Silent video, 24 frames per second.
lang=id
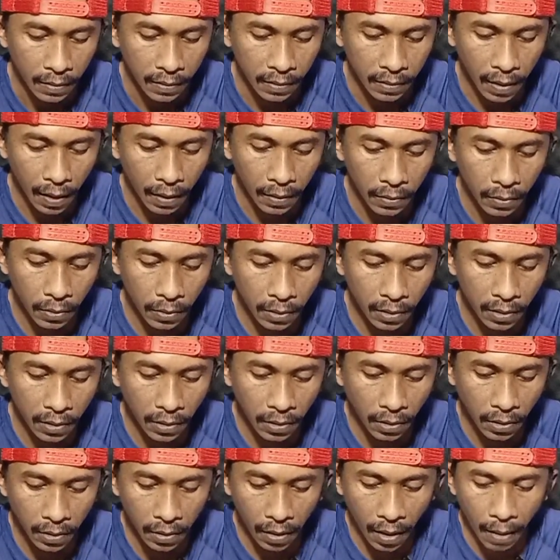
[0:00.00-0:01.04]

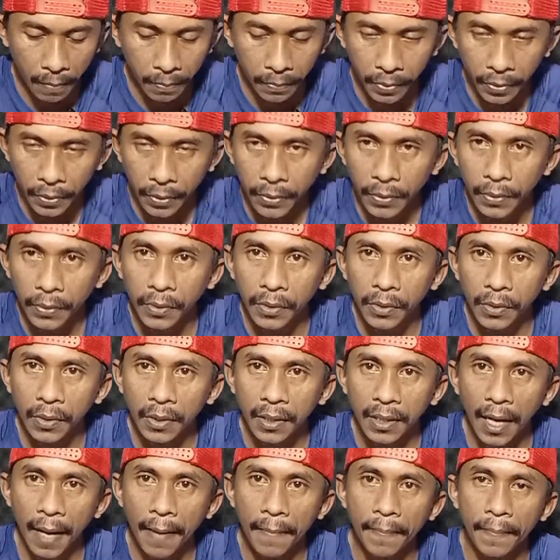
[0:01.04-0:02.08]
167
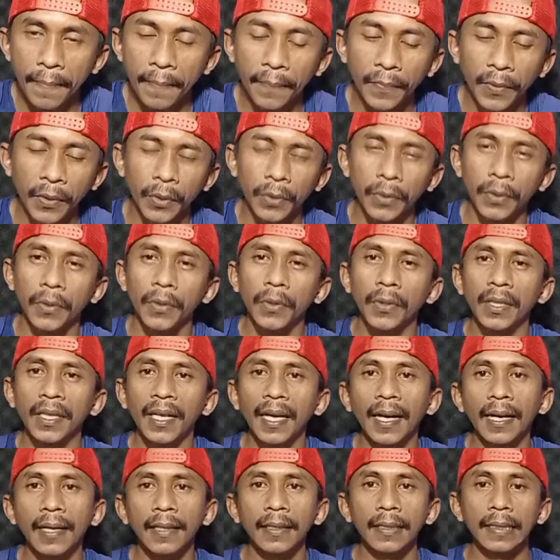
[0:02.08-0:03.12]
gram untuk
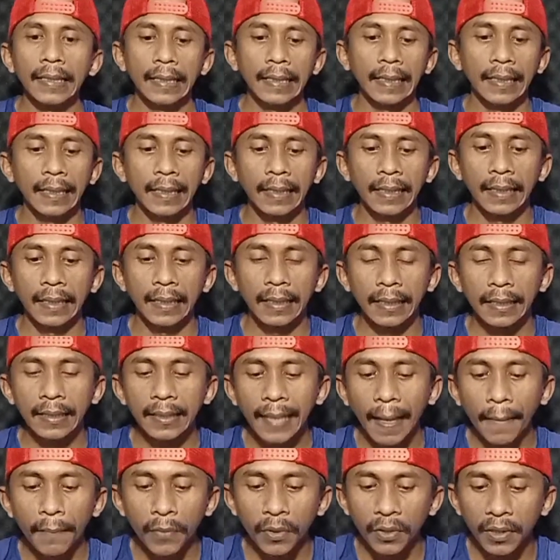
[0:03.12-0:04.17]
yang e,
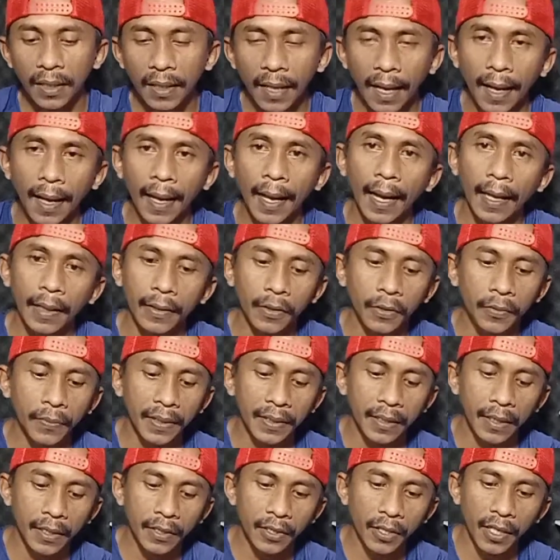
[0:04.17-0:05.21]
sambung tengah atau
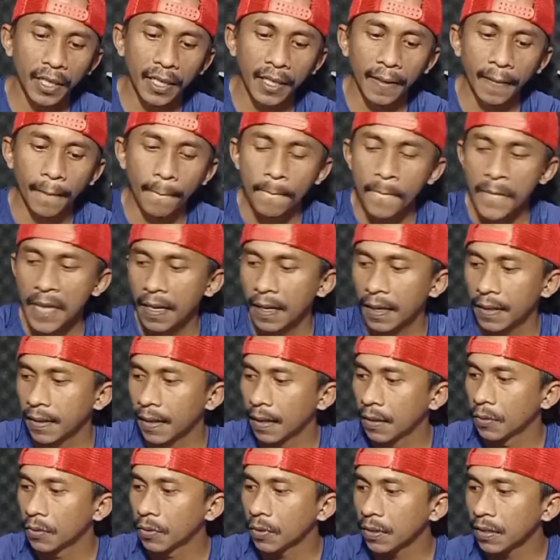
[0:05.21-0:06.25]
middle joint
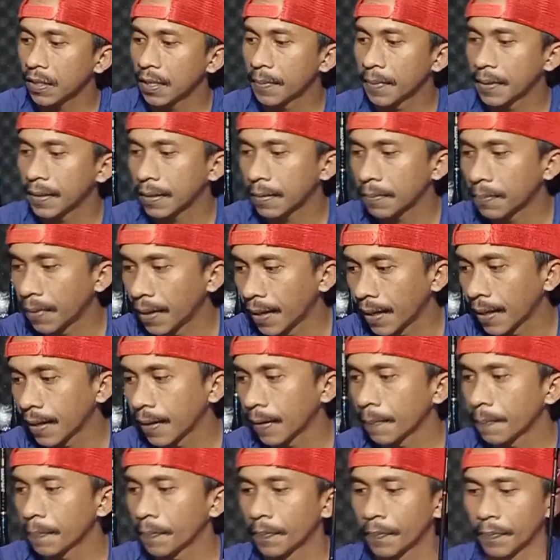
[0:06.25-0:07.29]
dan untuk diameter
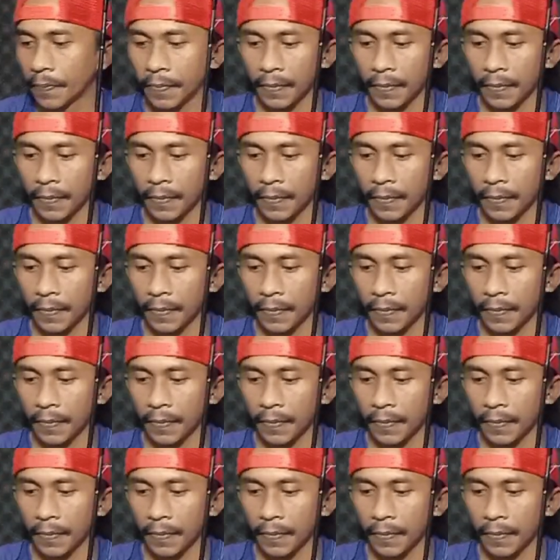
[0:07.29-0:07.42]
blank